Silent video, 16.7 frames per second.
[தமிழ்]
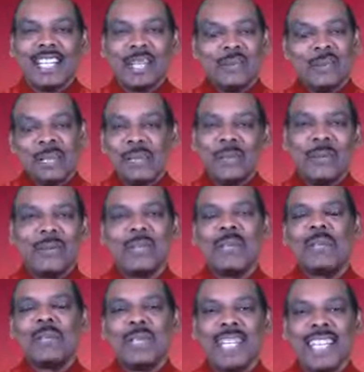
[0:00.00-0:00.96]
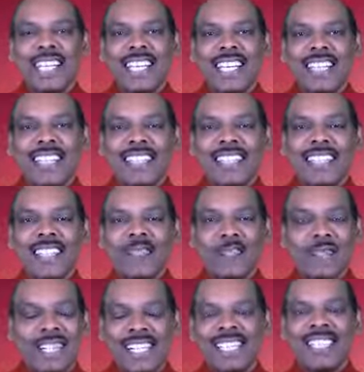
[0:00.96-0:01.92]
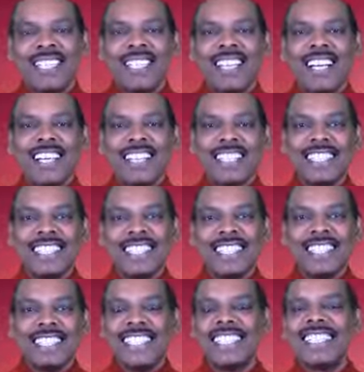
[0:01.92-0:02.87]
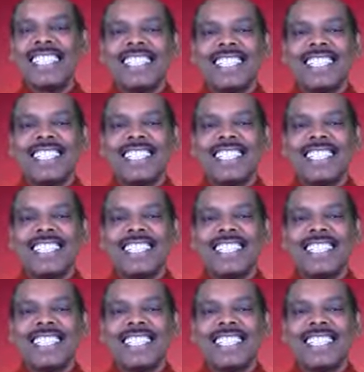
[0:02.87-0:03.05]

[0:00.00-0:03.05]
நம் எல்லோருக்கும் பெரிய மகிழ்ச்சியாக இருக்கிறது